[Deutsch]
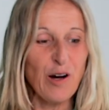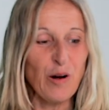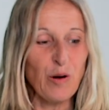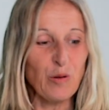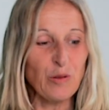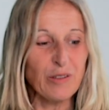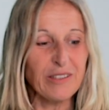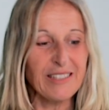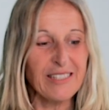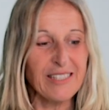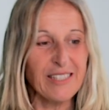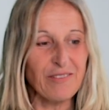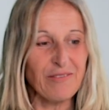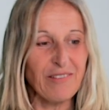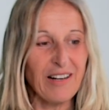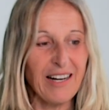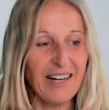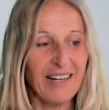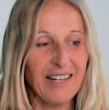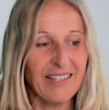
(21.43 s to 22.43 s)
und
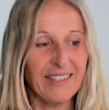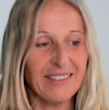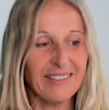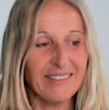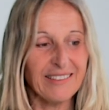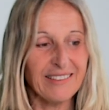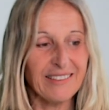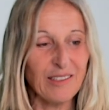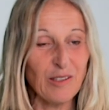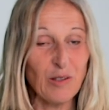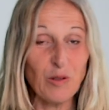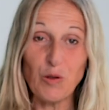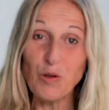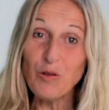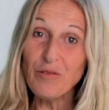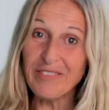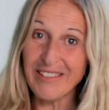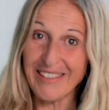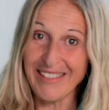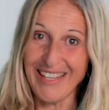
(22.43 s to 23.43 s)
zwar
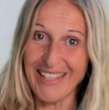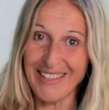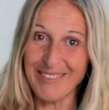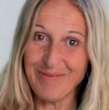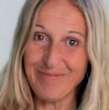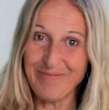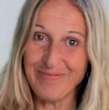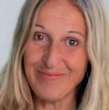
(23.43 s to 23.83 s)
Löwenzahn.